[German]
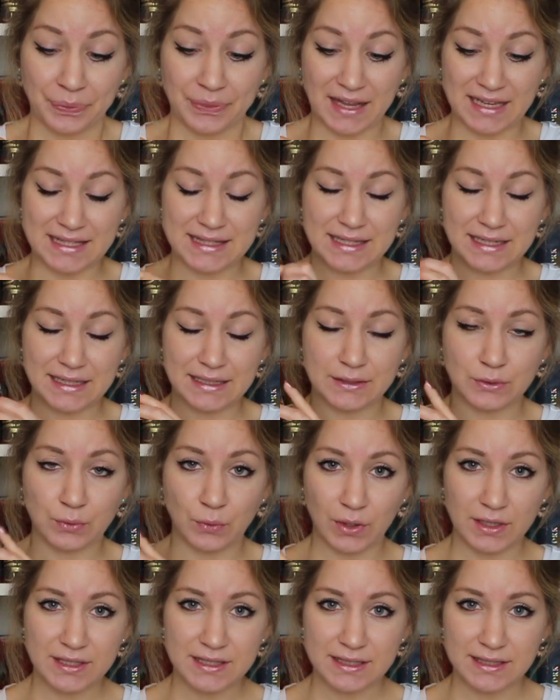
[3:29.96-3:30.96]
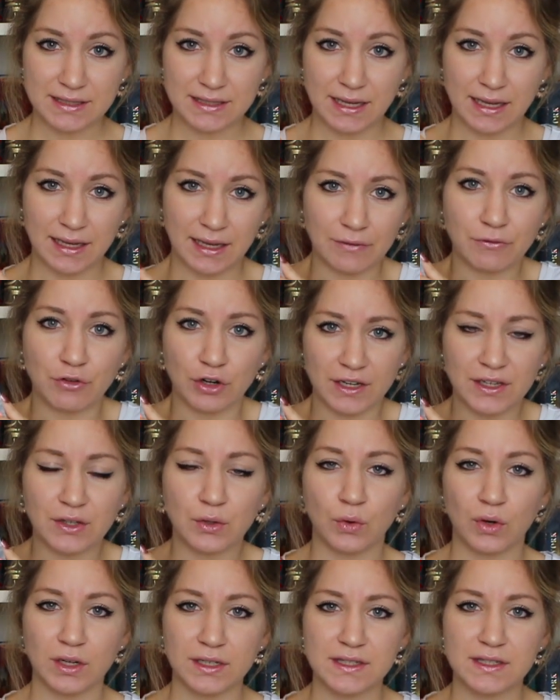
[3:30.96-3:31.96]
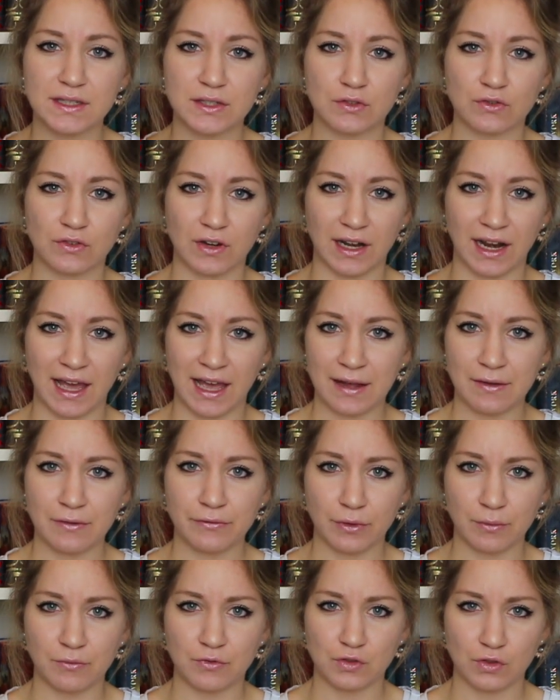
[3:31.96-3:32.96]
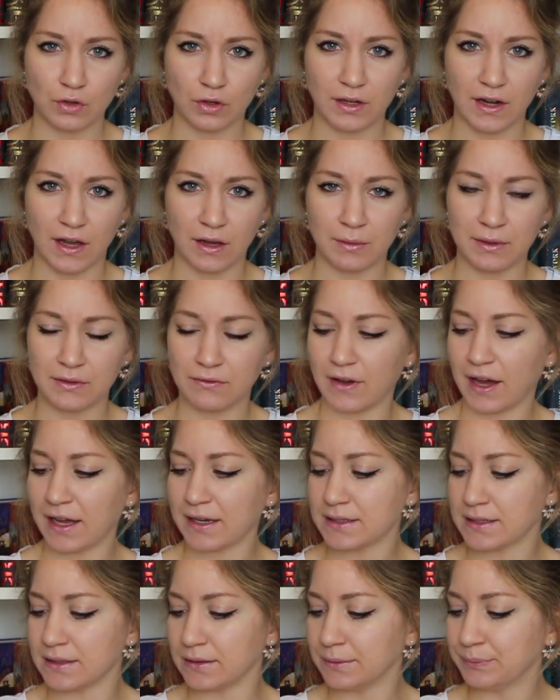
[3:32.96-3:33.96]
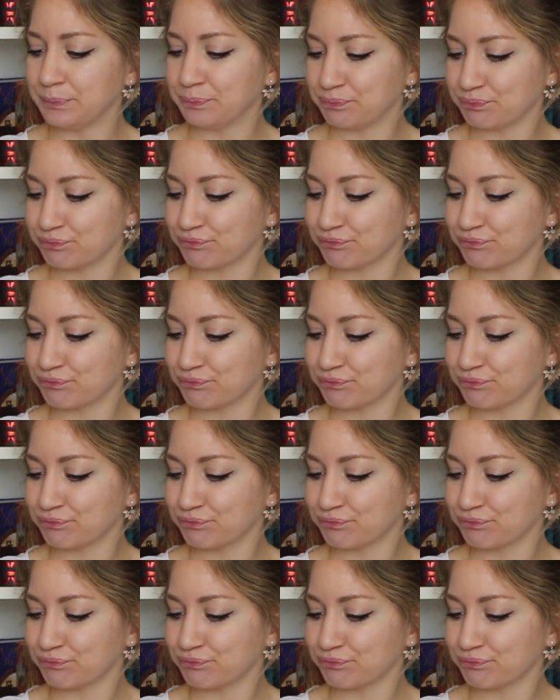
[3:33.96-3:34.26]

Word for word: Das sind kurz, wirklich kurze Thriller. Fünf Stück, glaube ich, waren es, ne?